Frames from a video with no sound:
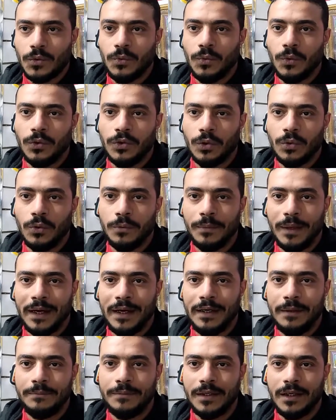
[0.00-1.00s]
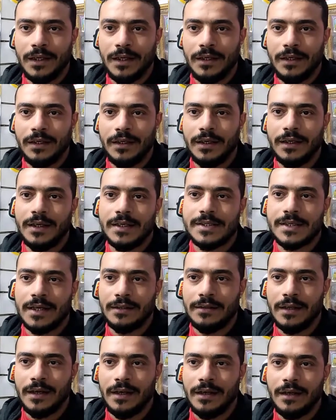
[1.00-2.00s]
وقلت لكم المحل بتاعي
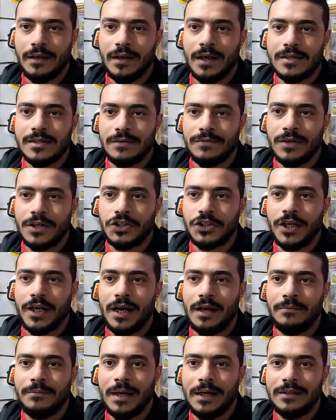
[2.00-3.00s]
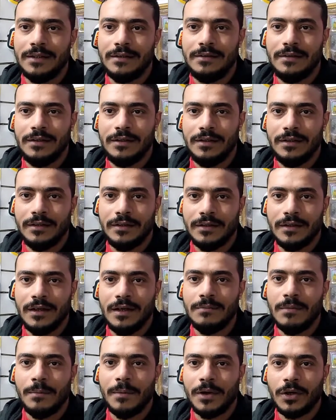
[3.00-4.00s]
الاسكندريه العصفره شارع المعد الديني
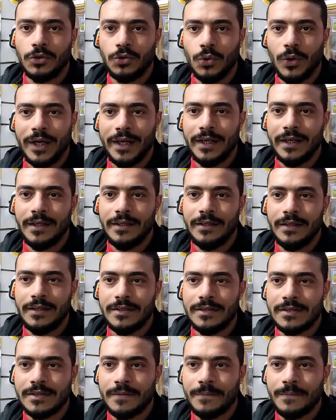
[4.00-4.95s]
الممر التجاري الجديد